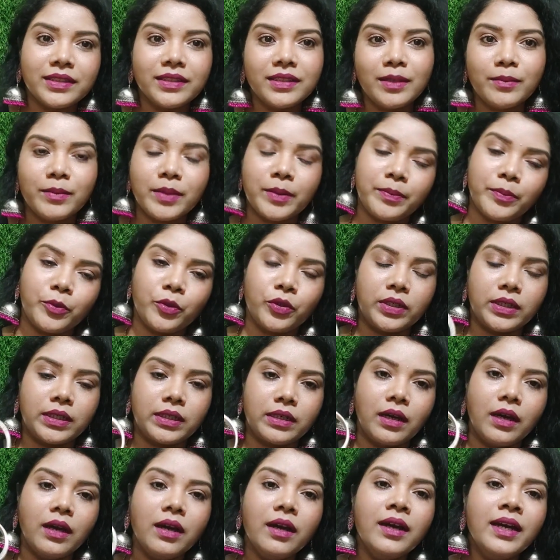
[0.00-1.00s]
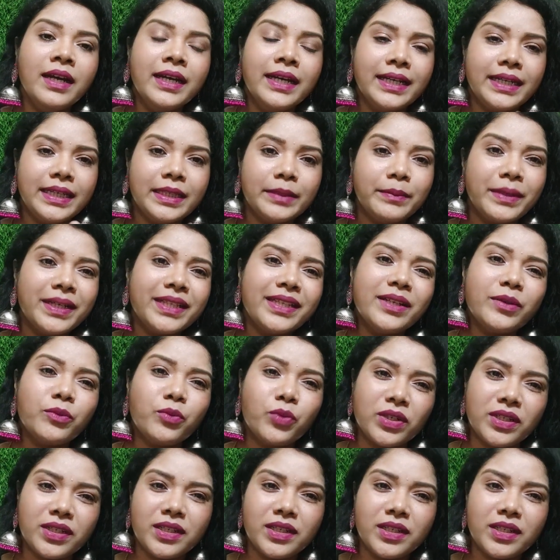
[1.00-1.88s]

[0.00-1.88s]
வந்து நம்ம போட்டுக்கலாம் இது மாதிரி